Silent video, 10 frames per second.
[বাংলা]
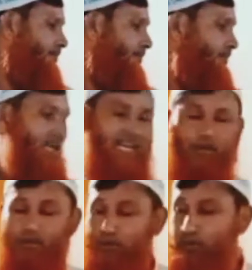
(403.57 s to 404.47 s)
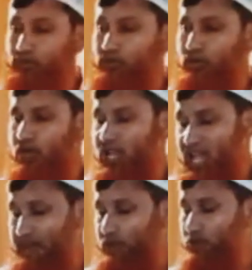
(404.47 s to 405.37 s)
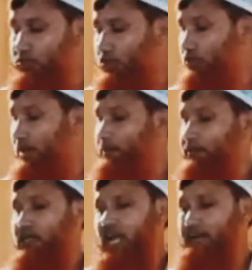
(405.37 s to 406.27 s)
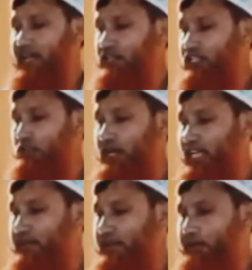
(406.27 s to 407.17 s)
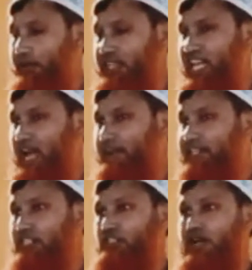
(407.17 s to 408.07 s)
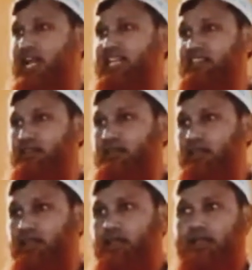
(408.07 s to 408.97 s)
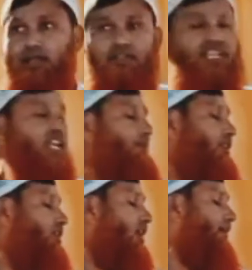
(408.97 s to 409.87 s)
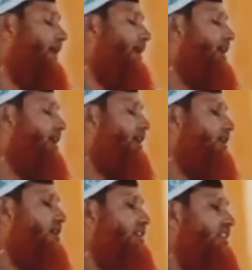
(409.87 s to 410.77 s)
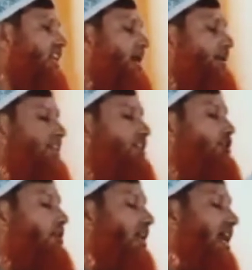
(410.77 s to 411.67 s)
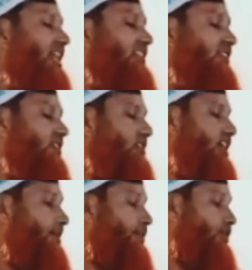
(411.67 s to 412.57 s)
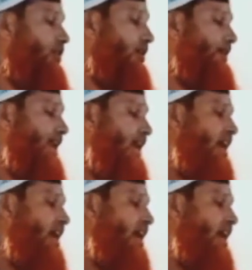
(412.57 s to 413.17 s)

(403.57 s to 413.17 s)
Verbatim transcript: তাহলে উজু এবং উজুর দোয়া আমরা যদি সঠিকভাবে করি তাহলে আমাদের সলাপ ঠিক মতো হবে নচেত আমাদের সলাদ ঠিক মতো হবে না